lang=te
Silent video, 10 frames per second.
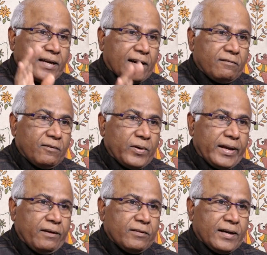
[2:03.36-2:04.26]
సర్వం
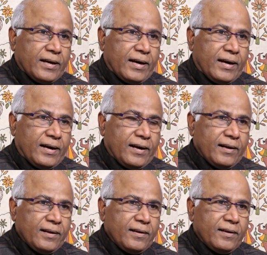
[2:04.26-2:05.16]
అనే విధంగా
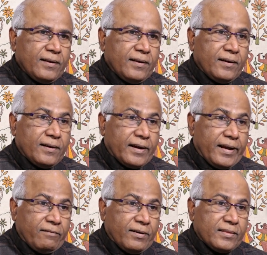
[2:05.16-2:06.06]

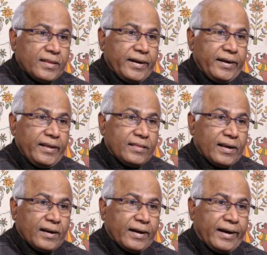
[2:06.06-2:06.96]
రేవంత్ రెడ్డి
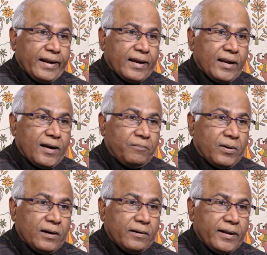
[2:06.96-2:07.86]
తన
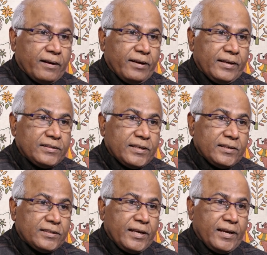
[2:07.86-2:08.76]
కార్యకలాపాలు నిర్వహించి
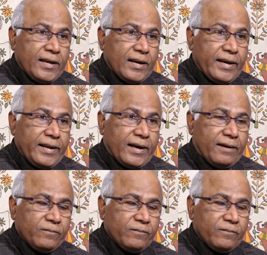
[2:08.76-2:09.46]
సీనియర్లైన